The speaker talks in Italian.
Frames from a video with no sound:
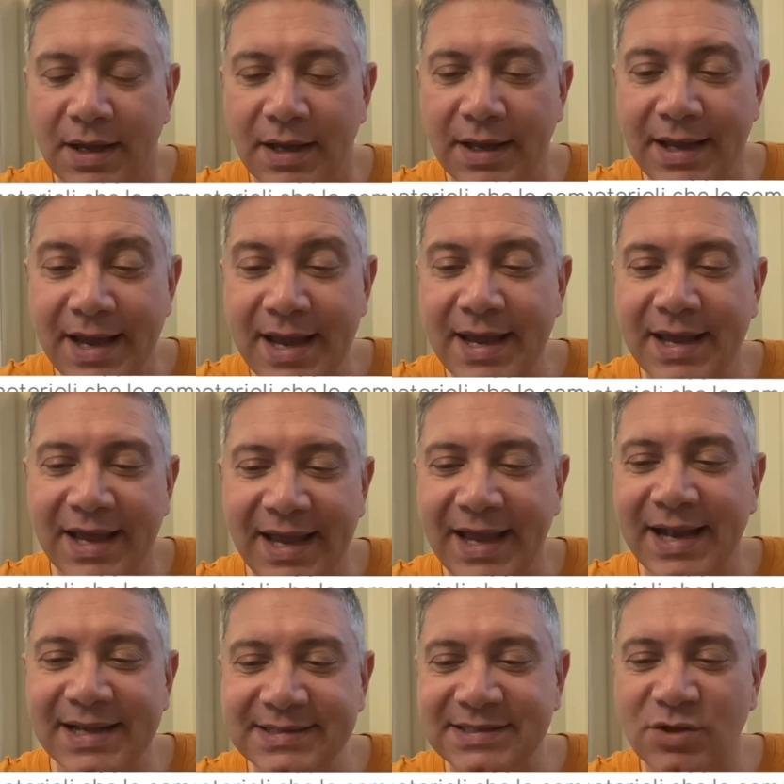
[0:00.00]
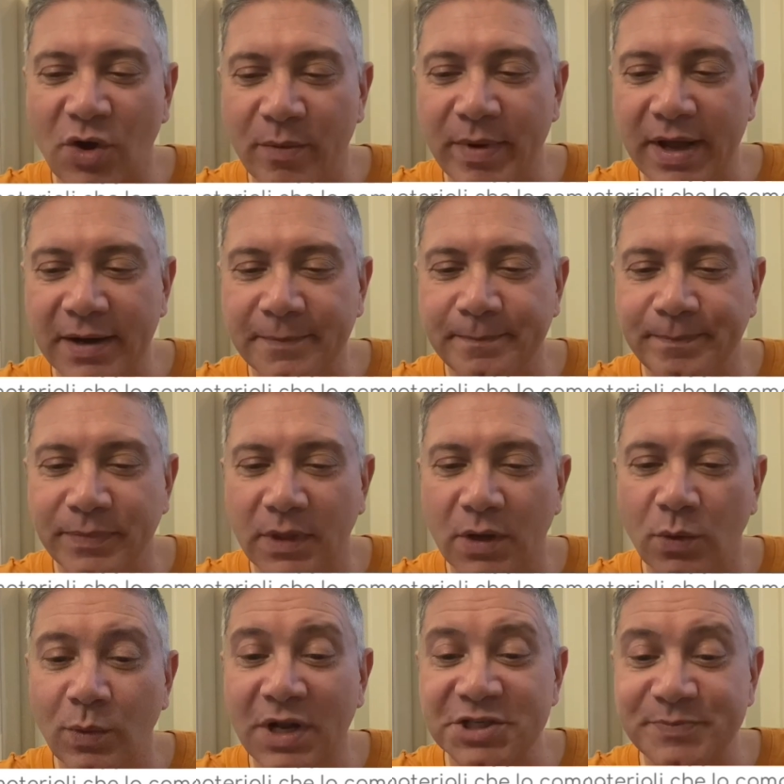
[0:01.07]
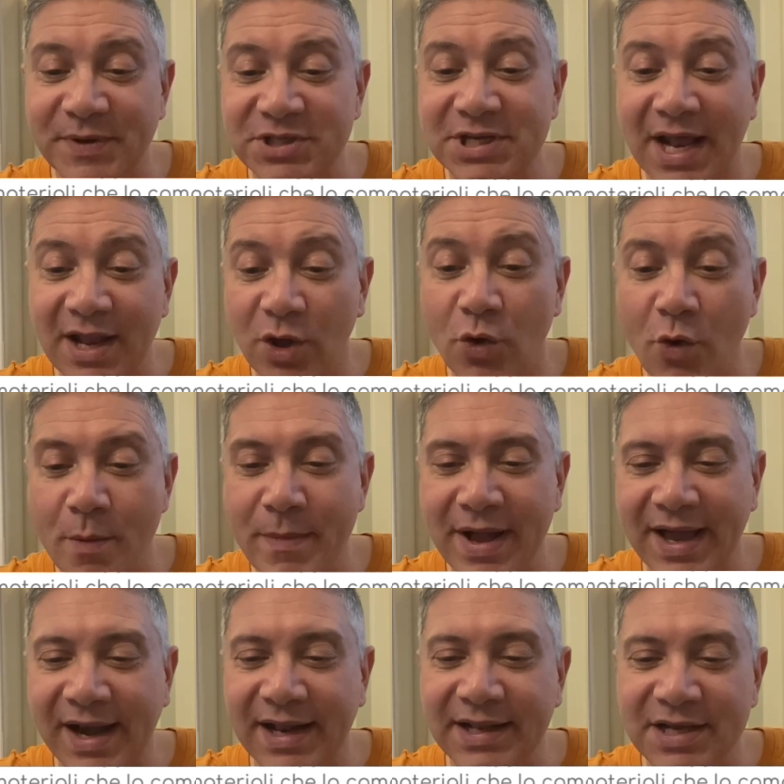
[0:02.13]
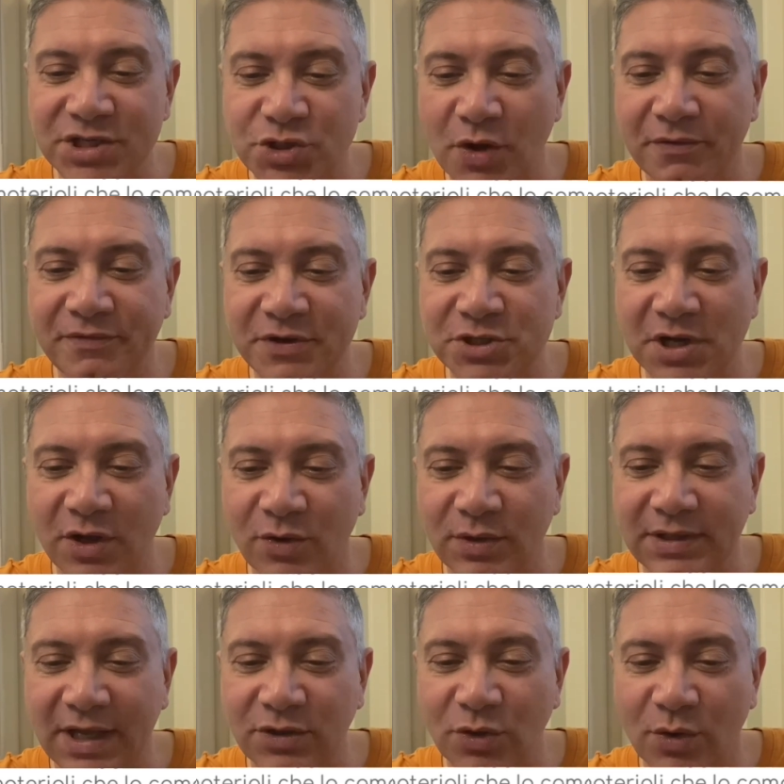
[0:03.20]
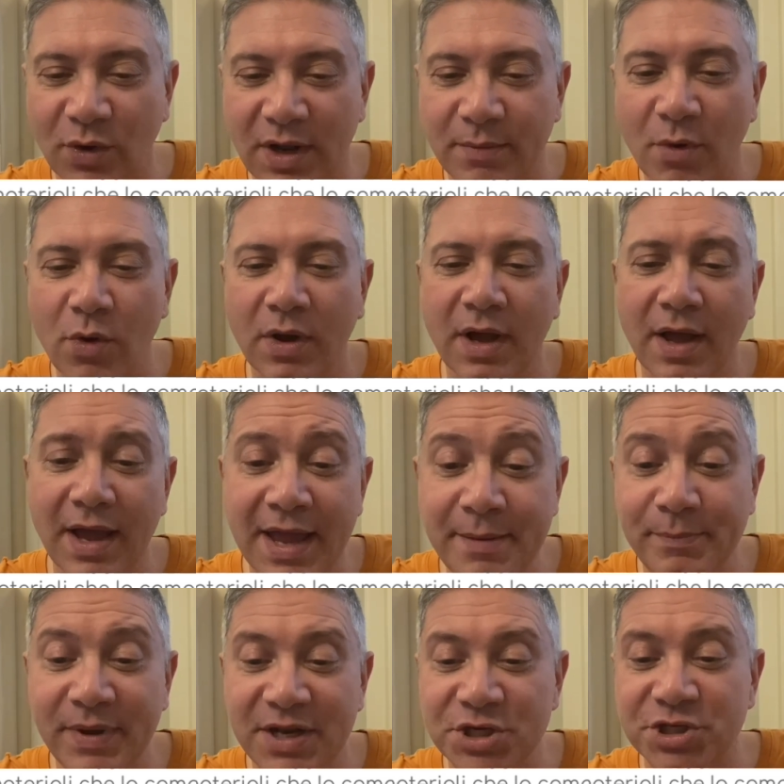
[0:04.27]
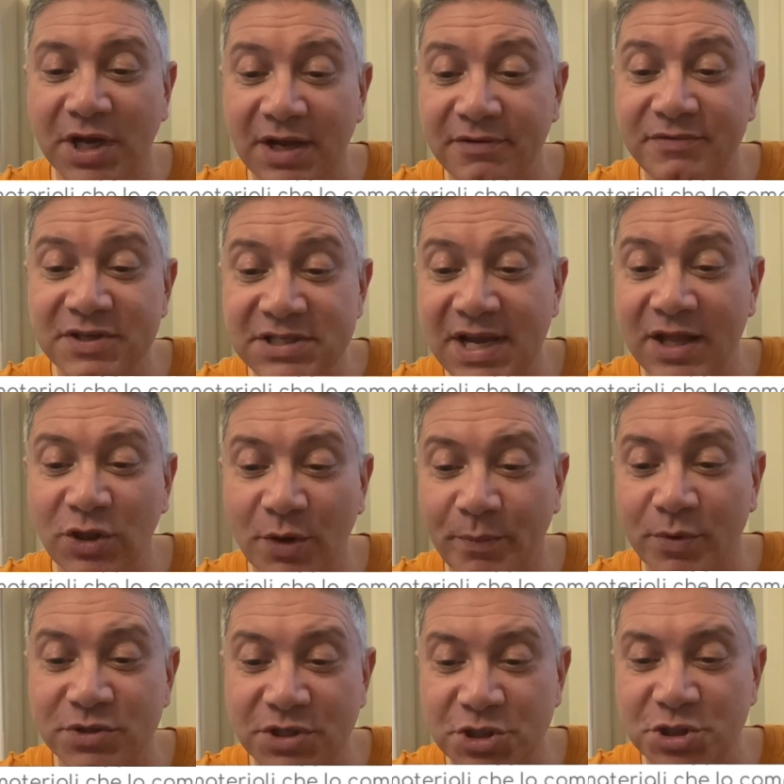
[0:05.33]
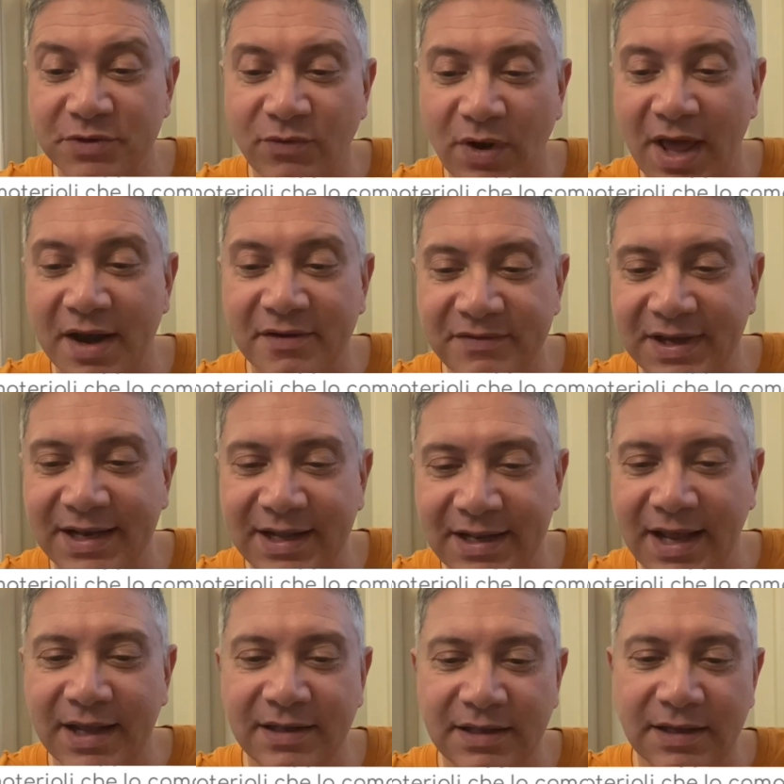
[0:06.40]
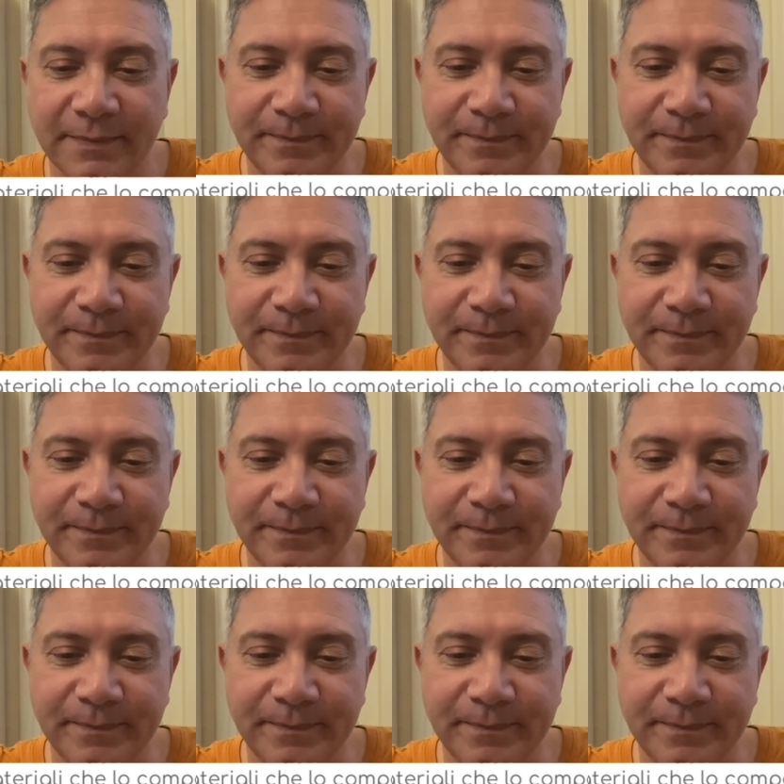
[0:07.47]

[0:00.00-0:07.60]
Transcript: E elastomer, una speciale gomma che rende soffice il contatto con la bocca e impedisce che il fischietto possa scivolare via dai denti.